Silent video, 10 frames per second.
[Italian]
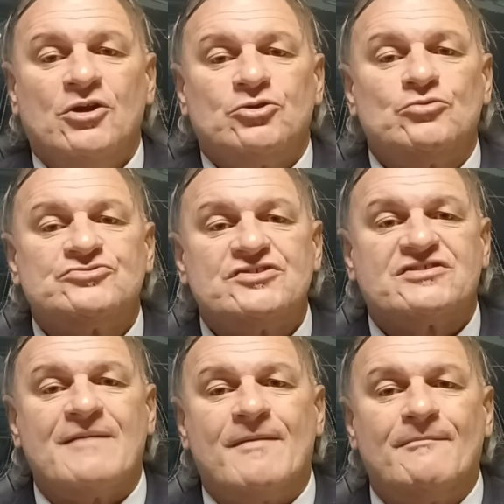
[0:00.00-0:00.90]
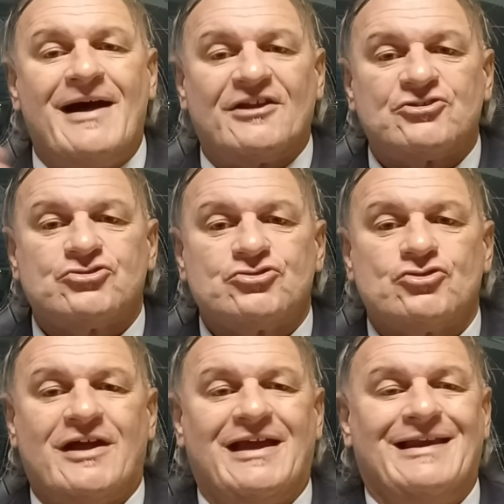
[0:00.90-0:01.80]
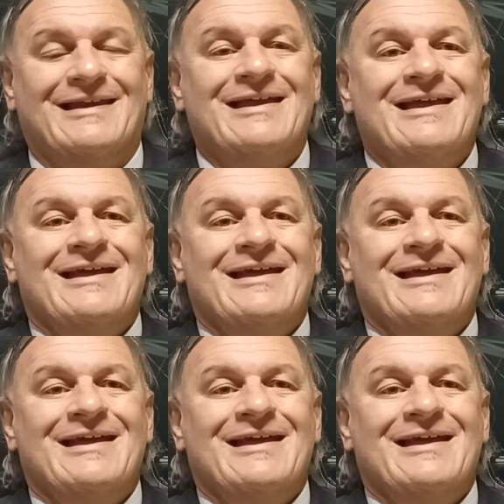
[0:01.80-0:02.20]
di un sistema marcio, cioè